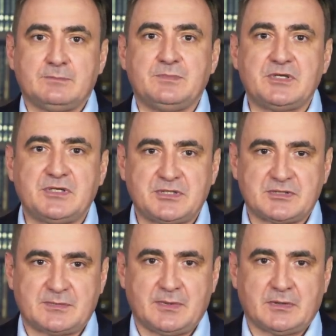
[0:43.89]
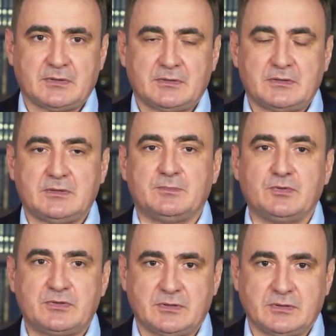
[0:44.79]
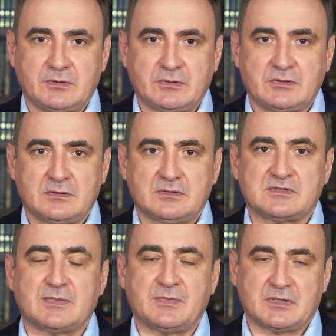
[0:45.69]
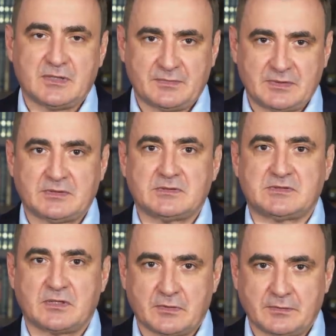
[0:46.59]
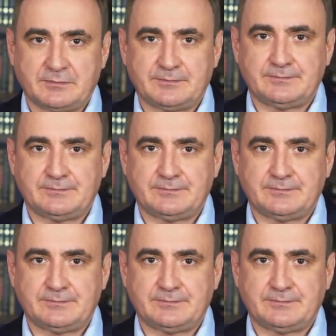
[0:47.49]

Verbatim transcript: Берегите себя и будьте, самое главное, здоровы.